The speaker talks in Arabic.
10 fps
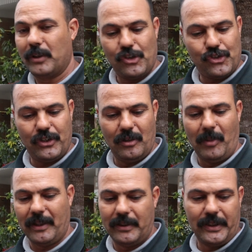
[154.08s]
تنجي
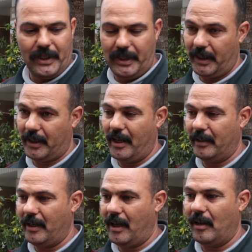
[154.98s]
نمضي ليه
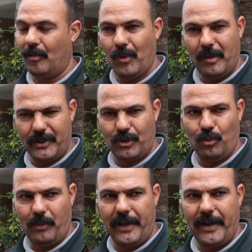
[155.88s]
كذا المهم
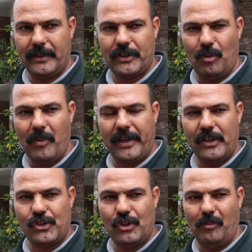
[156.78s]
الزبناء حتى هما
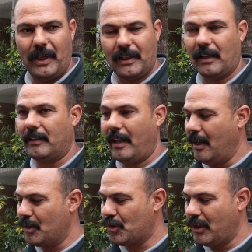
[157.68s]
كيجيو مع ديك
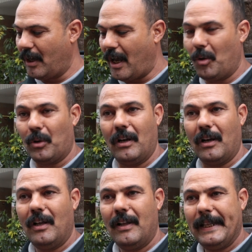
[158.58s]
12 تيلقاو
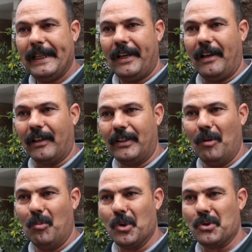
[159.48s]

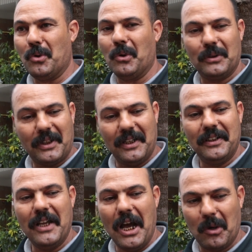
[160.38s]
الغدا موجود
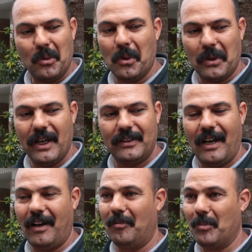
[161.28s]
كياكلوا كي
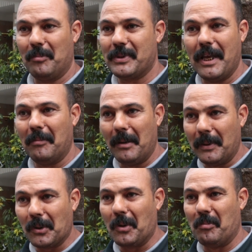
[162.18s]
كذا المهم
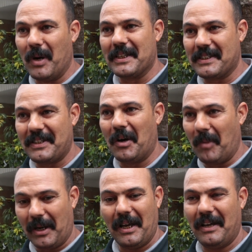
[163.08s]
بسبب هذوك المواس حتى
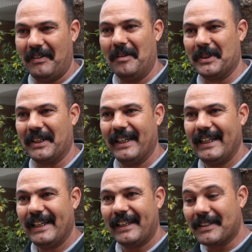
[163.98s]
هما راه فهمتي
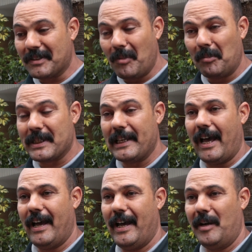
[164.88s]
كتسمى
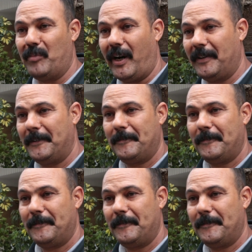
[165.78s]
مصلحه عامه